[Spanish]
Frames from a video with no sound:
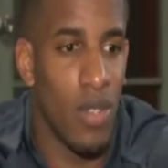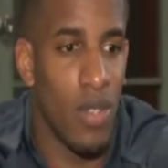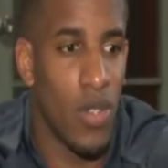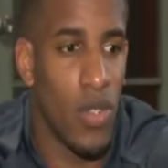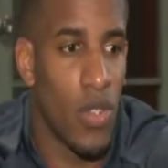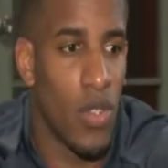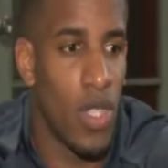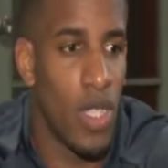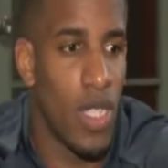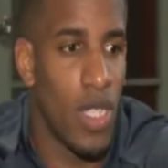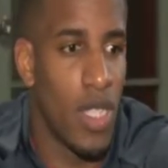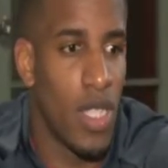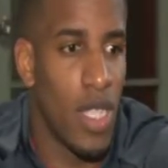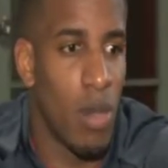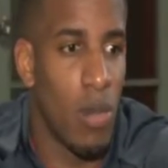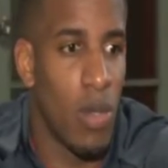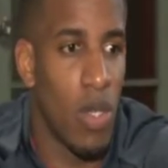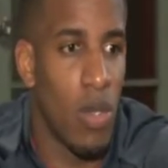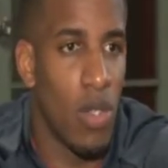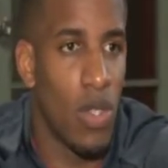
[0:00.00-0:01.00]
Nosotros
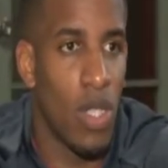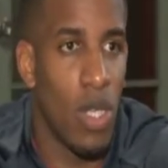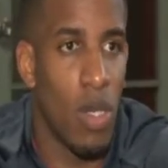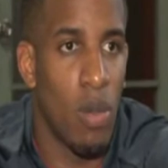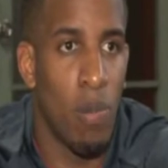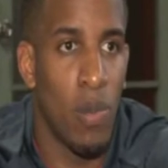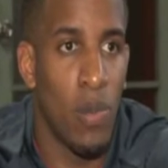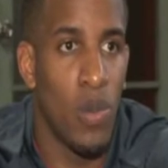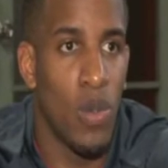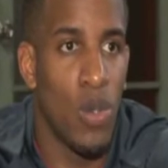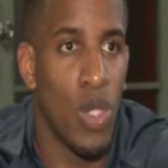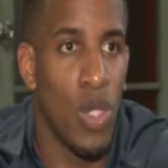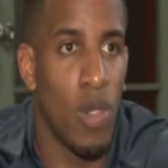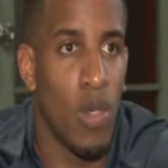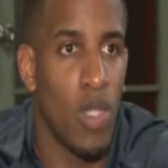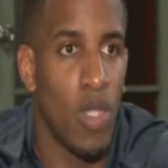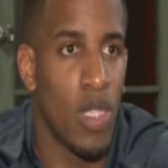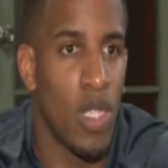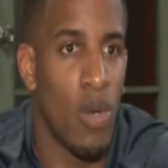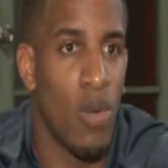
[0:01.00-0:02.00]
necesitamos de los tres
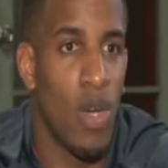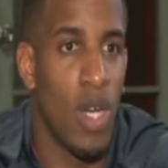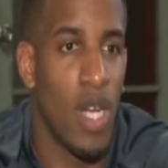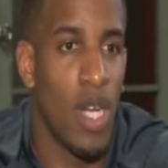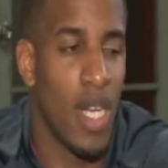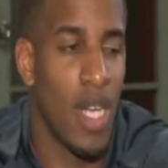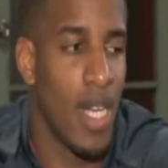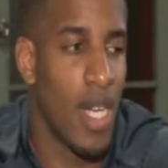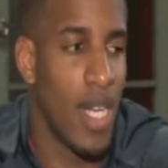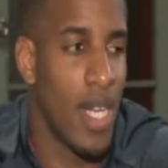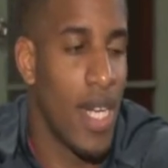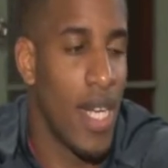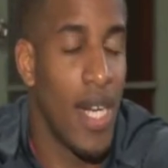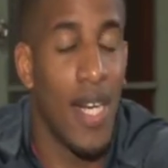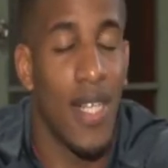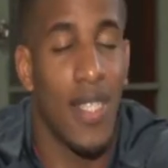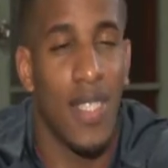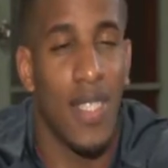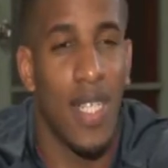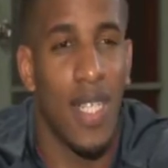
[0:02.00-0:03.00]
puntos, vamos a jugar acá en
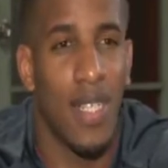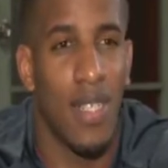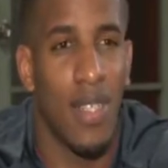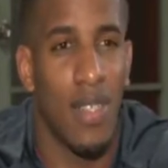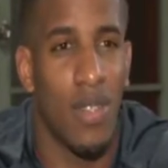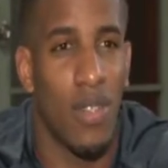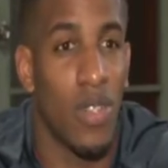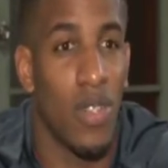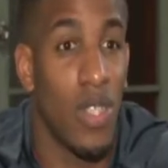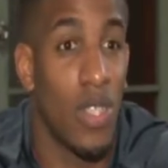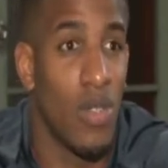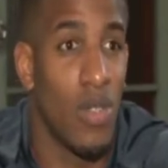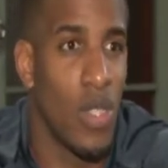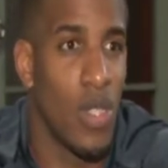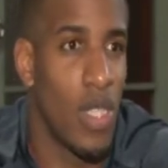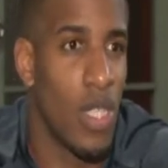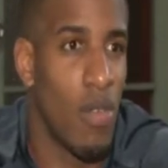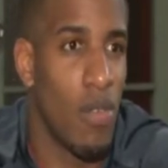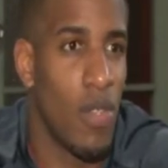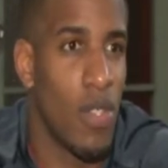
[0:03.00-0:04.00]
casa, con
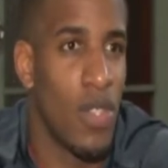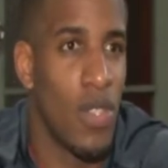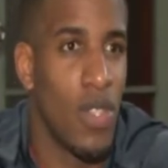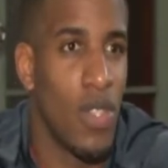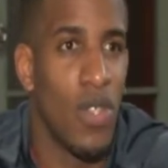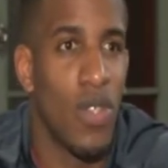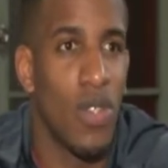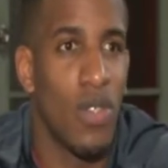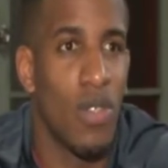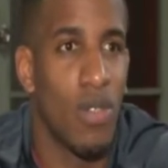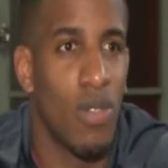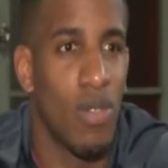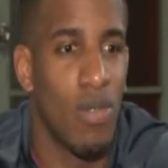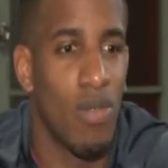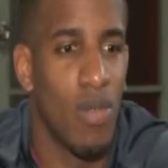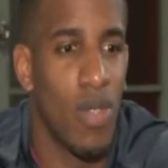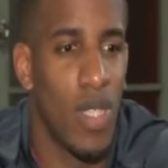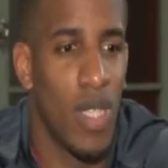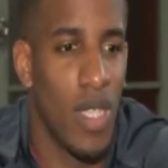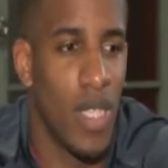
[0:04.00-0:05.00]
nuestra afición,